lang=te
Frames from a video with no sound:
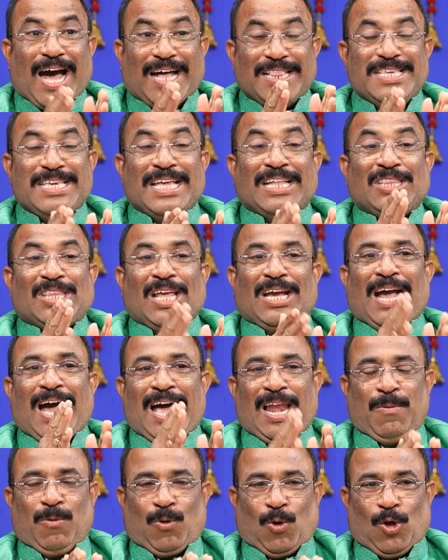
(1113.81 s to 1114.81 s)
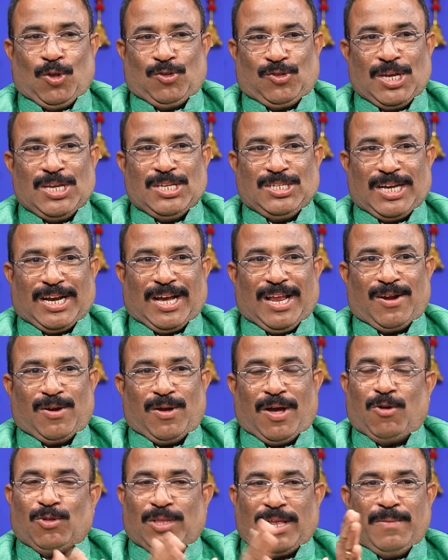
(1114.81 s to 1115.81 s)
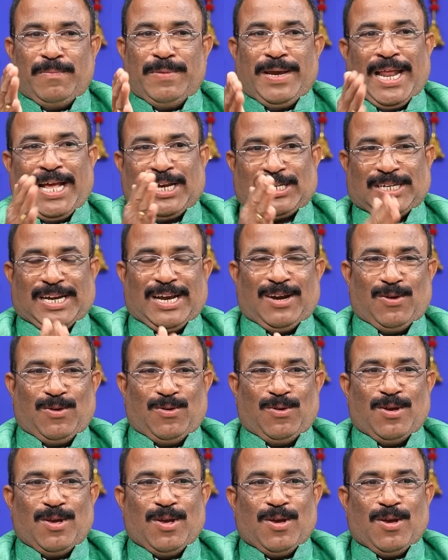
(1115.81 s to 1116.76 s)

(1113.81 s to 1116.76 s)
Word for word: అది ఎంతకాలం క్లోజ్ చేయించగలరు అవతల మీనాక్షి నాయుడు